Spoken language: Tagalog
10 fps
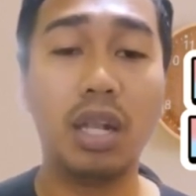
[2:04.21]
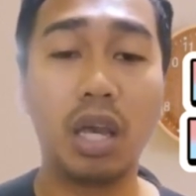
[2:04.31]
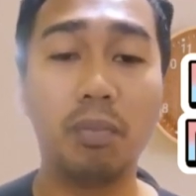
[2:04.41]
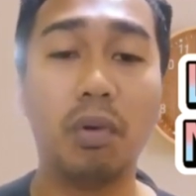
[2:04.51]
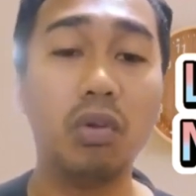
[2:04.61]
ang
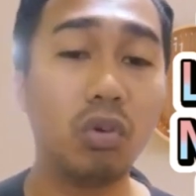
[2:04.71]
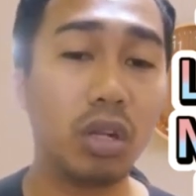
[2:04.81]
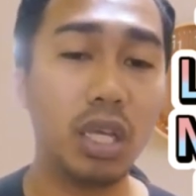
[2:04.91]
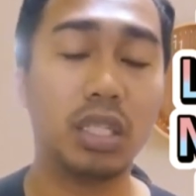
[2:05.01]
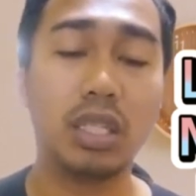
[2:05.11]
laki po ng
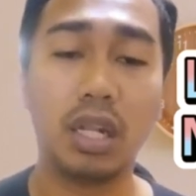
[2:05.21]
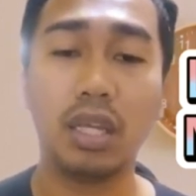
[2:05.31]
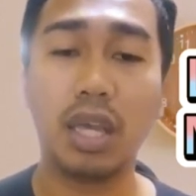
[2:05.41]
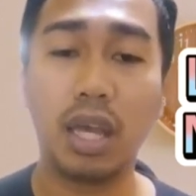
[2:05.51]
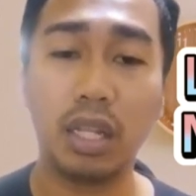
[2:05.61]
glitch na
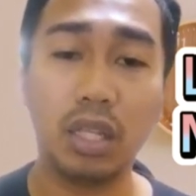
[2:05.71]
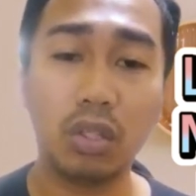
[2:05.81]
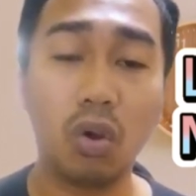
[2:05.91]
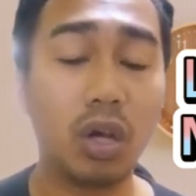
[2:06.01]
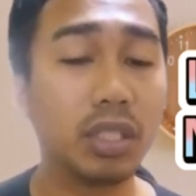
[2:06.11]
nangyari
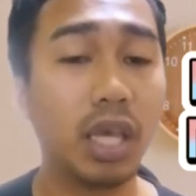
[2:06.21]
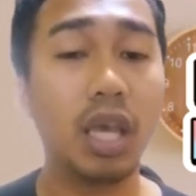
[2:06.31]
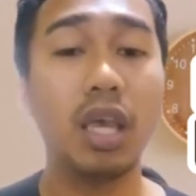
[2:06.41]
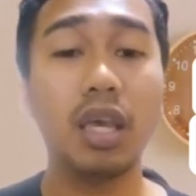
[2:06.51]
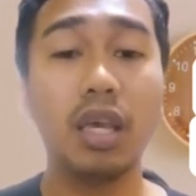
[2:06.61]
dito kasi
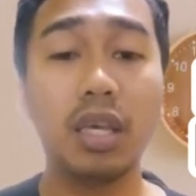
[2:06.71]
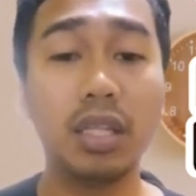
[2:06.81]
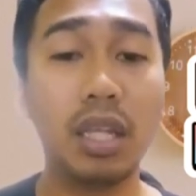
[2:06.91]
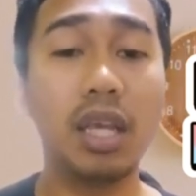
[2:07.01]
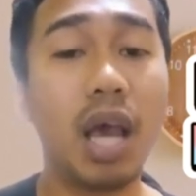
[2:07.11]

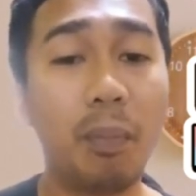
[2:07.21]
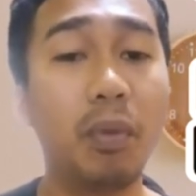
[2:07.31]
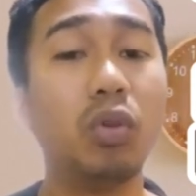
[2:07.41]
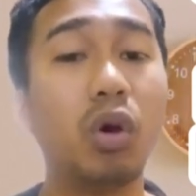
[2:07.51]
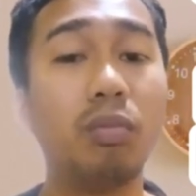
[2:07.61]
hindi nga
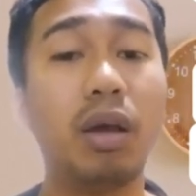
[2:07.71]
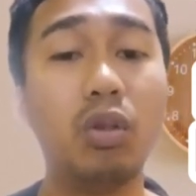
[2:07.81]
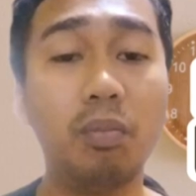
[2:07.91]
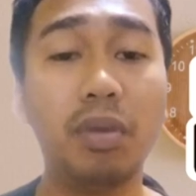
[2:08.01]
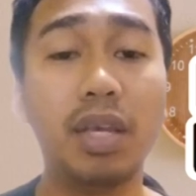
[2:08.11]
po normal
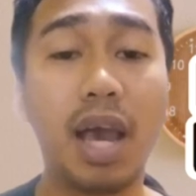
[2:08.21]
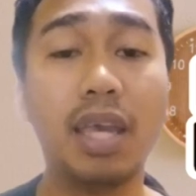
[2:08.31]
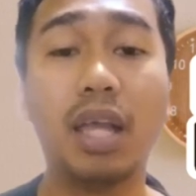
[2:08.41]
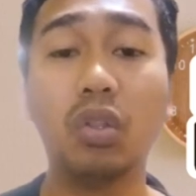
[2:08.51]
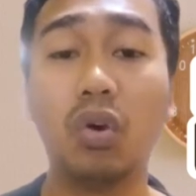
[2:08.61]
yung
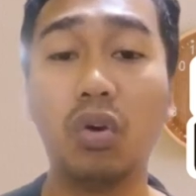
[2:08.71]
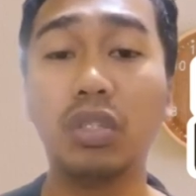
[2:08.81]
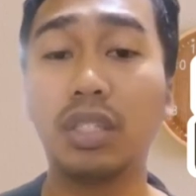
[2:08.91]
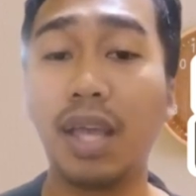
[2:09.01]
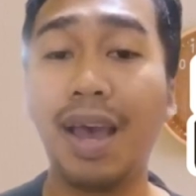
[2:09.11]
bigayan
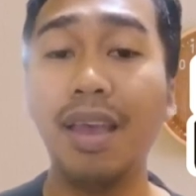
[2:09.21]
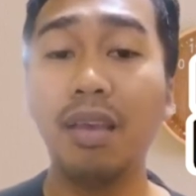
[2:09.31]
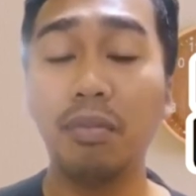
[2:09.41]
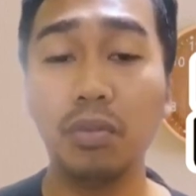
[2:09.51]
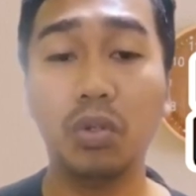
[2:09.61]
doon sa
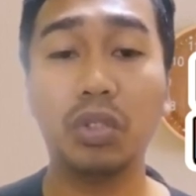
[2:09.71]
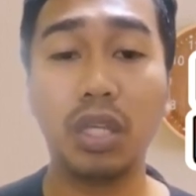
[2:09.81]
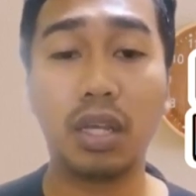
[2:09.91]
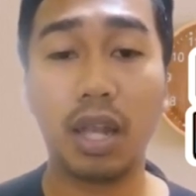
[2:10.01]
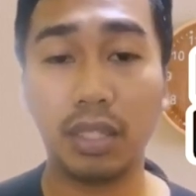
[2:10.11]

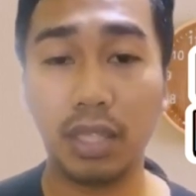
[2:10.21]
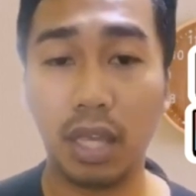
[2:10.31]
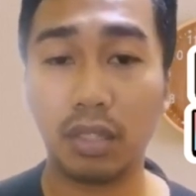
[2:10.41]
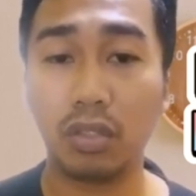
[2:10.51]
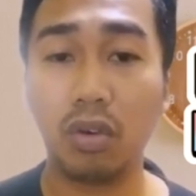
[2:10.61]
music
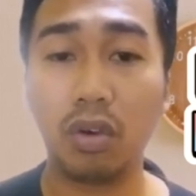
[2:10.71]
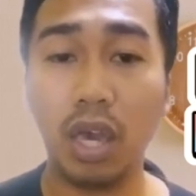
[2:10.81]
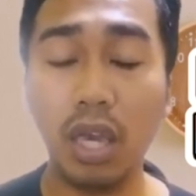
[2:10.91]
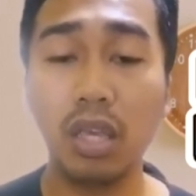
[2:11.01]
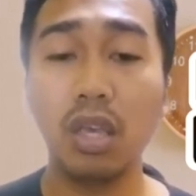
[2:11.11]
license
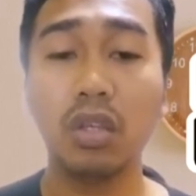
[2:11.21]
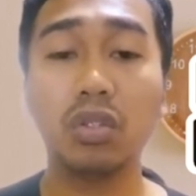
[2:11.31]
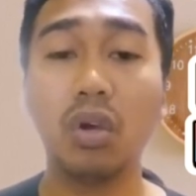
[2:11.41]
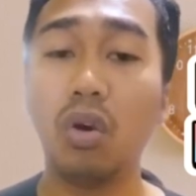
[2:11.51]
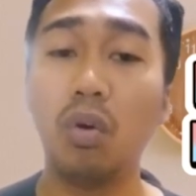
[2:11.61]
okay
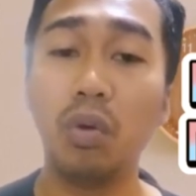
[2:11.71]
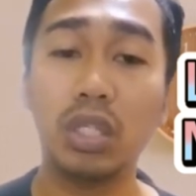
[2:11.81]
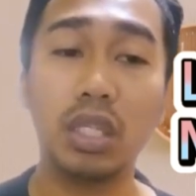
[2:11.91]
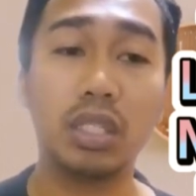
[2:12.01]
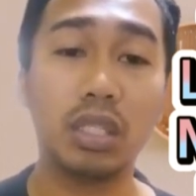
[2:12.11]
So,
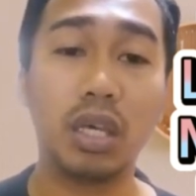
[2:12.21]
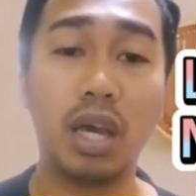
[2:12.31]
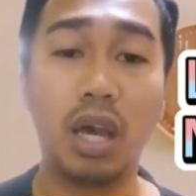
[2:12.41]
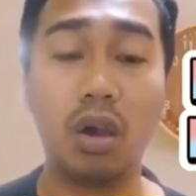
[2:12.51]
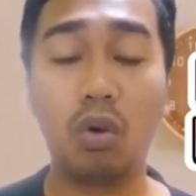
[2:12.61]
which is,
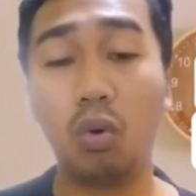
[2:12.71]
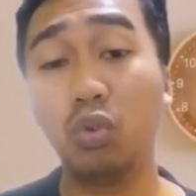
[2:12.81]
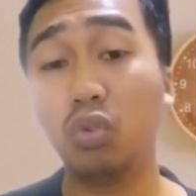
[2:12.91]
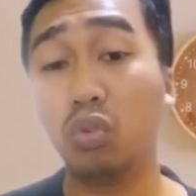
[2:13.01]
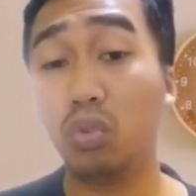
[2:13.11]
uh,
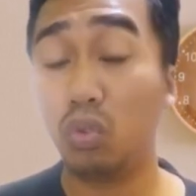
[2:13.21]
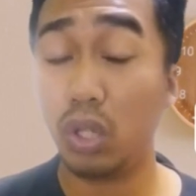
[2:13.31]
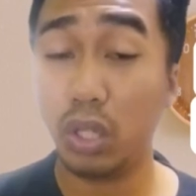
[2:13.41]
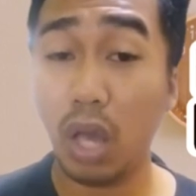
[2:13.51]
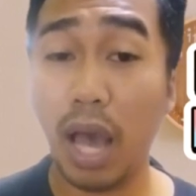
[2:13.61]
kung
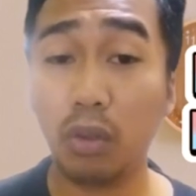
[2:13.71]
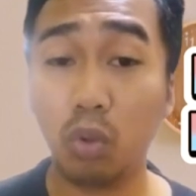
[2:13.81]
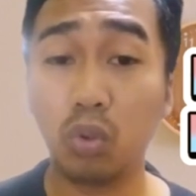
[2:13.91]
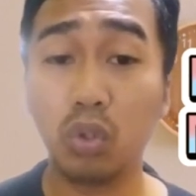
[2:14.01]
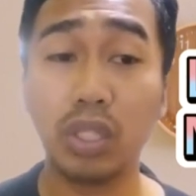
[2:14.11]
uh, ah,
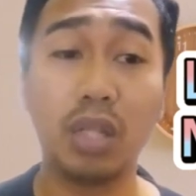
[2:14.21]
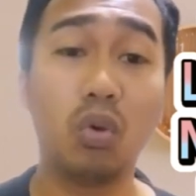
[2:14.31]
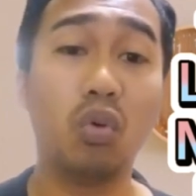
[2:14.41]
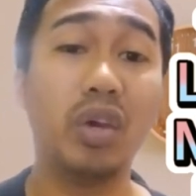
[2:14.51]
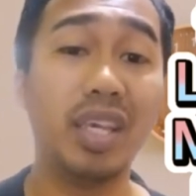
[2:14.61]
tutusin,
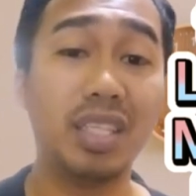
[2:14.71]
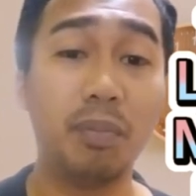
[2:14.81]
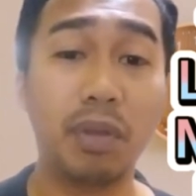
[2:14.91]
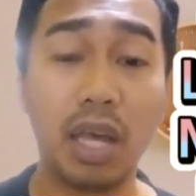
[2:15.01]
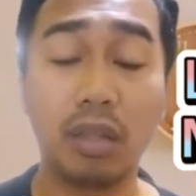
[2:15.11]
kung
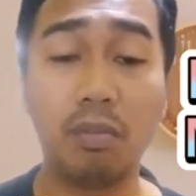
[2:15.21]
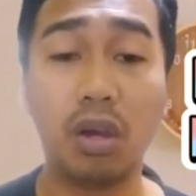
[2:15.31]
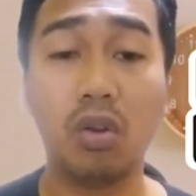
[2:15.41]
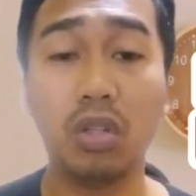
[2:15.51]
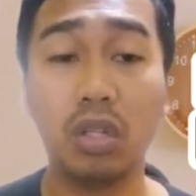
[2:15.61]
isipin natin
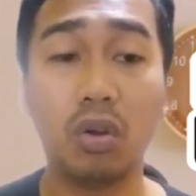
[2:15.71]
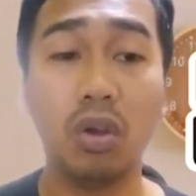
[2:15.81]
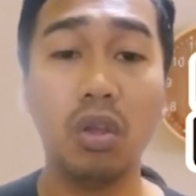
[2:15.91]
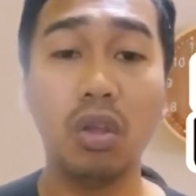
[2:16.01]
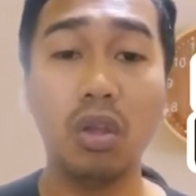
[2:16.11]
mga Lodi, no,